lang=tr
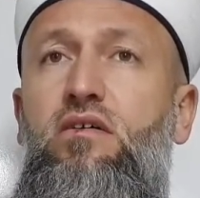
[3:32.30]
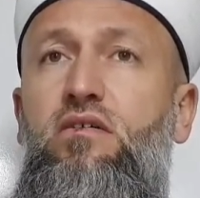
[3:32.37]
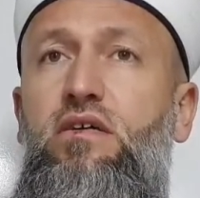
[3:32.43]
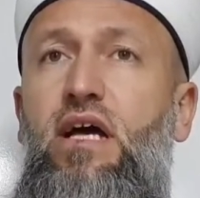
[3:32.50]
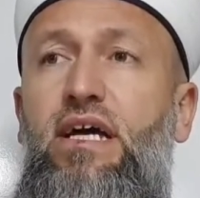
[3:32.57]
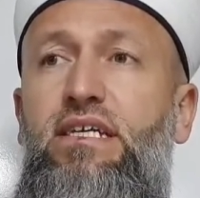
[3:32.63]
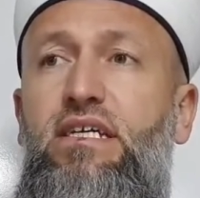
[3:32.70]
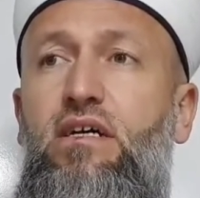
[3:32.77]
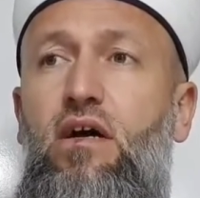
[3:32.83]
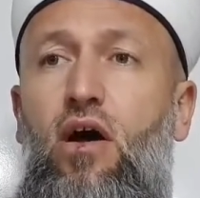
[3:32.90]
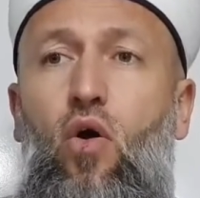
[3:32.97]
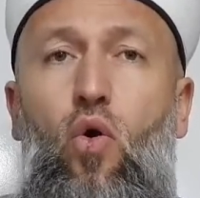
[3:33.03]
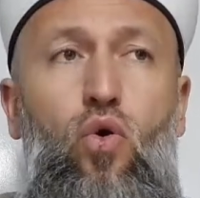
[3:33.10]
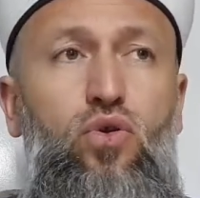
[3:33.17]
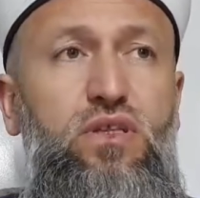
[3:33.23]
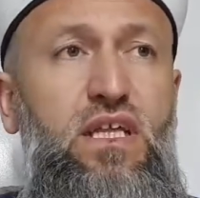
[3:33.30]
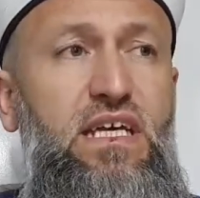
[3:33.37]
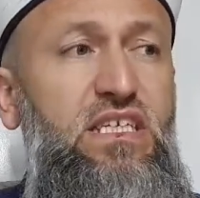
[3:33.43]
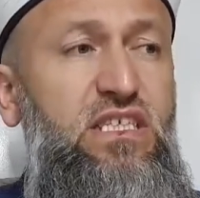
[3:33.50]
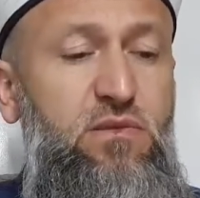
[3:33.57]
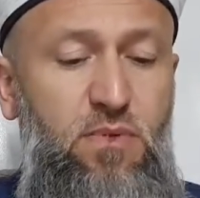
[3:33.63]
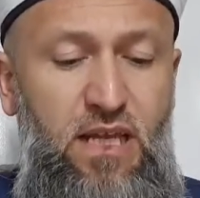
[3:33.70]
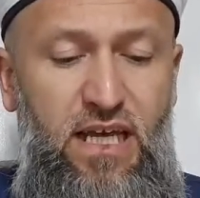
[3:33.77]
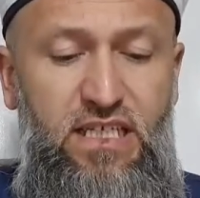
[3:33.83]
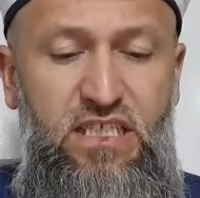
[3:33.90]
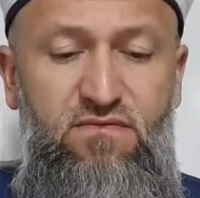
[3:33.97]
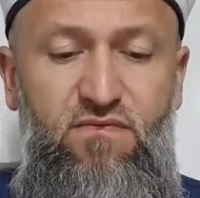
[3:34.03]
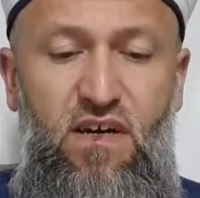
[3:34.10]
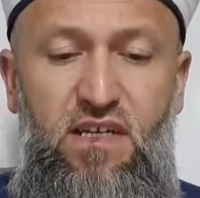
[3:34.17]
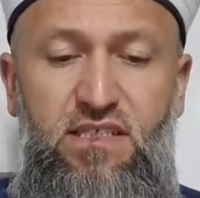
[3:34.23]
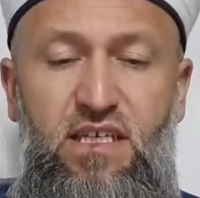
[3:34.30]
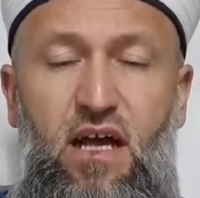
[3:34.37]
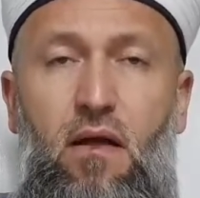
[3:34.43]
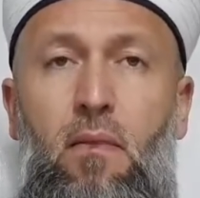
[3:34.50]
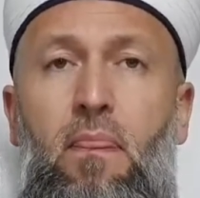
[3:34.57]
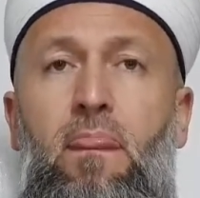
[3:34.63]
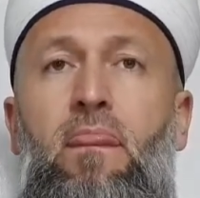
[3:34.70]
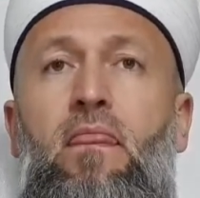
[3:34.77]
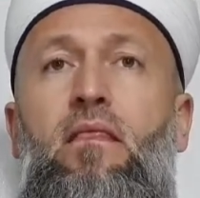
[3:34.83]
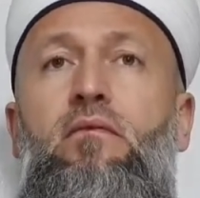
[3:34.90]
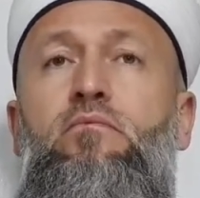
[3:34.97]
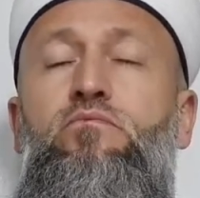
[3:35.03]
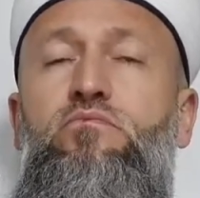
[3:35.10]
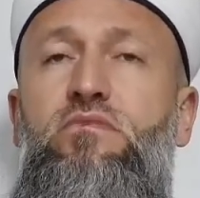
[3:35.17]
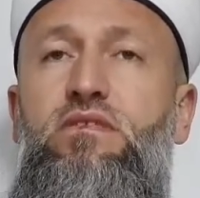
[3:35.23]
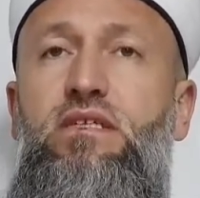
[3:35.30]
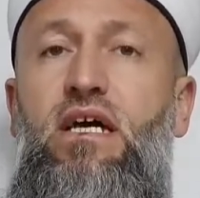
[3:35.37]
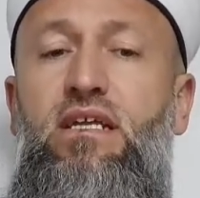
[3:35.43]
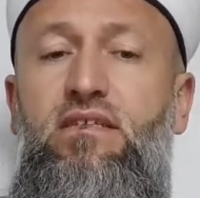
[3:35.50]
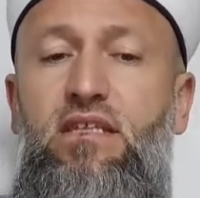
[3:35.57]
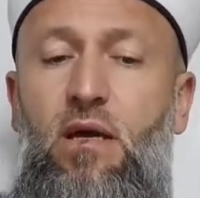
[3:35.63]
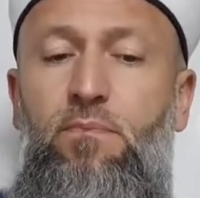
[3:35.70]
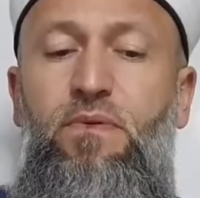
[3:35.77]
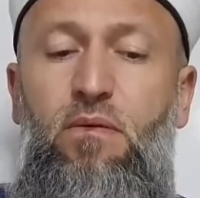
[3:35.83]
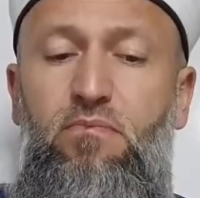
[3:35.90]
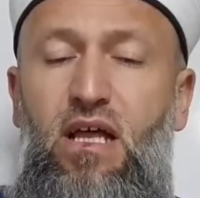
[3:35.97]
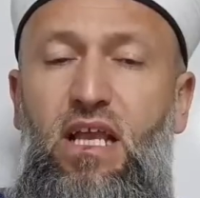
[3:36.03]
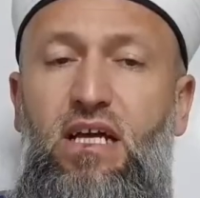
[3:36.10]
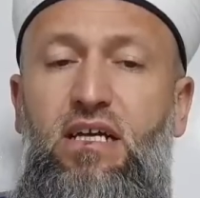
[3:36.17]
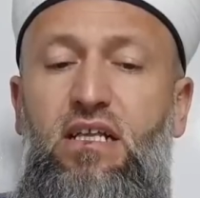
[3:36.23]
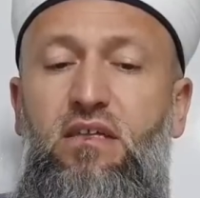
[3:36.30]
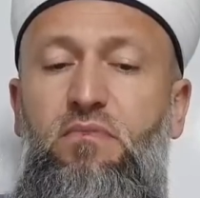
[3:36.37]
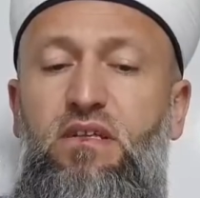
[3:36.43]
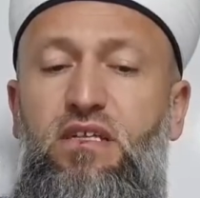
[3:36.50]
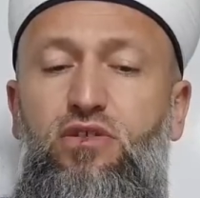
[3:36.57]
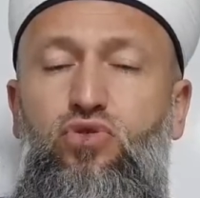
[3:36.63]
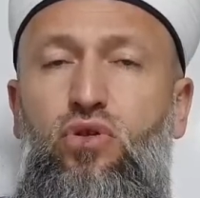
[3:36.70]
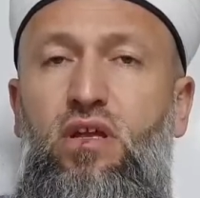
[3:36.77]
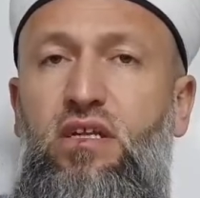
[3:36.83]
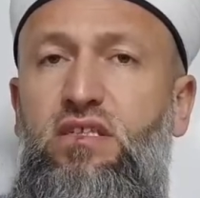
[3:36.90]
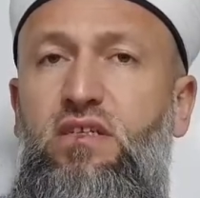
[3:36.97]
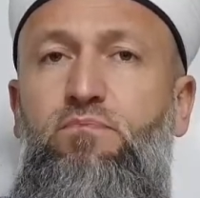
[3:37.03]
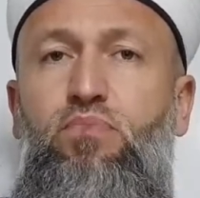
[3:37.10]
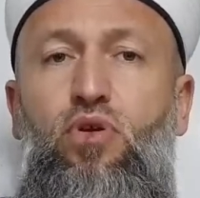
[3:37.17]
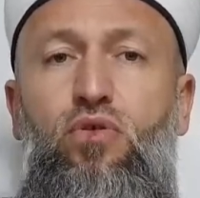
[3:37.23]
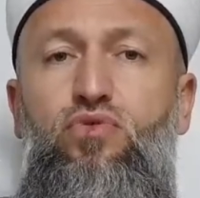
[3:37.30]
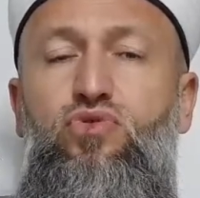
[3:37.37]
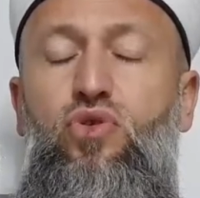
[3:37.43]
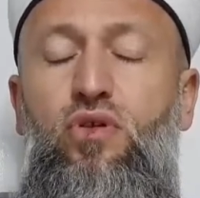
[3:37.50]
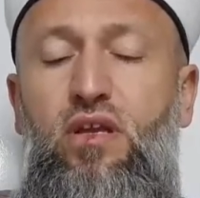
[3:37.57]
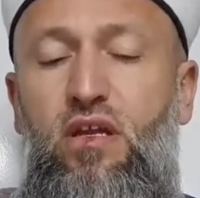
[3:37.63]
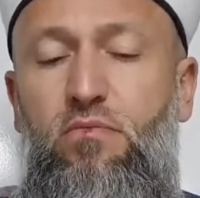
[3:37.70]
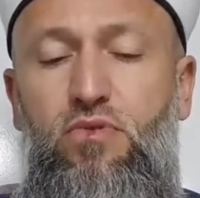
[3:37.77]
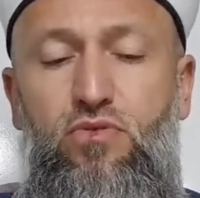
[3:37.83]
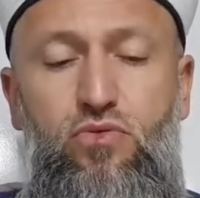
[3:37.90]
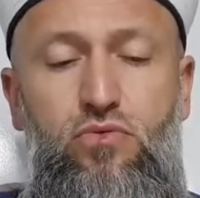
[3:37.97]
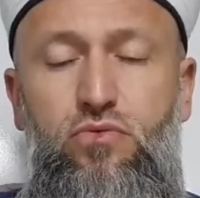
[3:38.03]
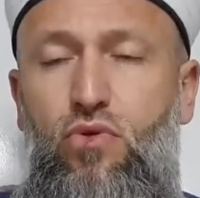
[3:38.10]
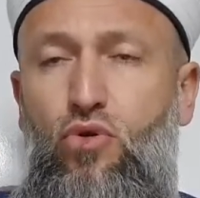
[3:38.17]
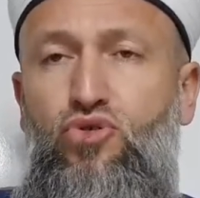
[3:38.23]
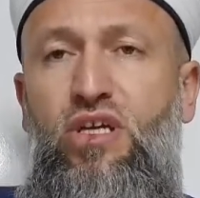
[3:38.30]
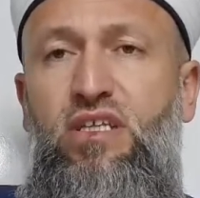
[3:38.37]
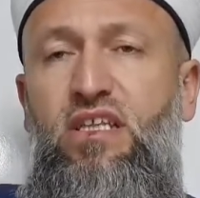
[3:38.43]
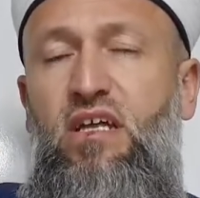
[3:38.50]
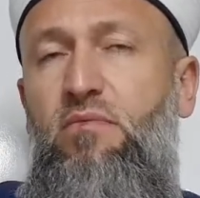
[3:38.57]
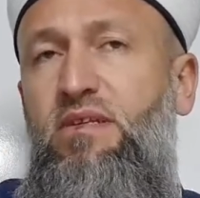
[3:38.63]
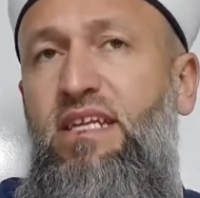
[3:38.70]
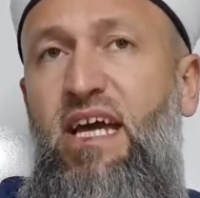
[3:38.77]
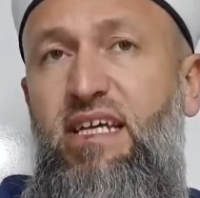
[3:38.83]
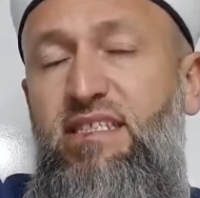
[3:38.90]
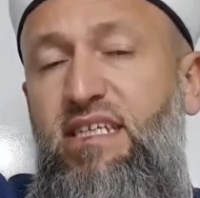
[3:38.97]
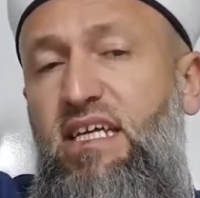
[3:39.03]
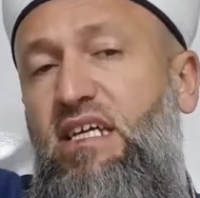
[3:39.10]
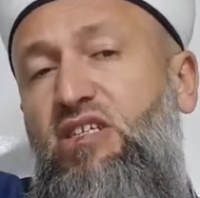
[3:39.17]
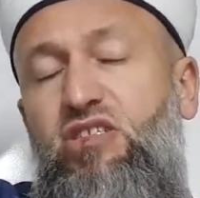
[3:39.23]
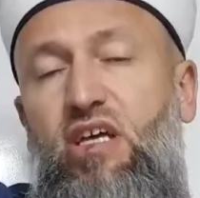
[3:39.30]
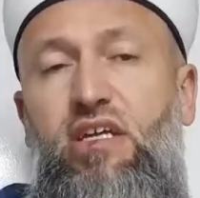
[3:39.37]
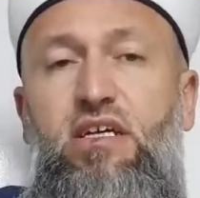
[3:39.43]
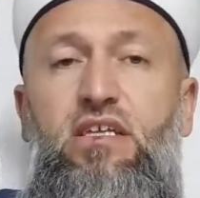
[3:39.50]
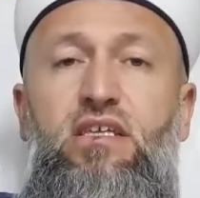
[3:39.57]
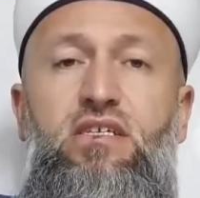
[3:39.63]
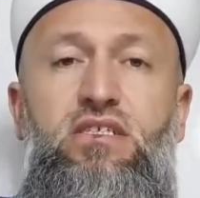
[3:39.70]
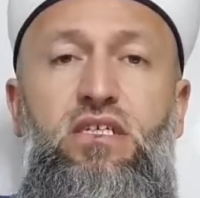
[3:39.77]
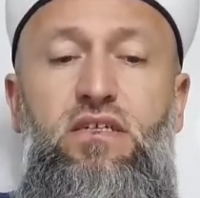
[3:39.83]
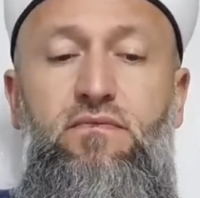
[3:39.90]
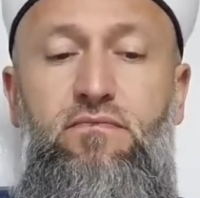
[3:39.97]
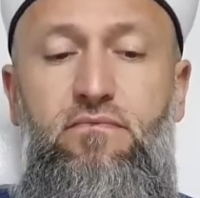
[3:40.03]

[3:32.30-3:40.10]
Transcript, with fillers: yani orada iş bilen kim varsa yani depremle alakalı bilgisi olan artık profesörler mi, doçentler mi neyse ne işte arkadaşlar.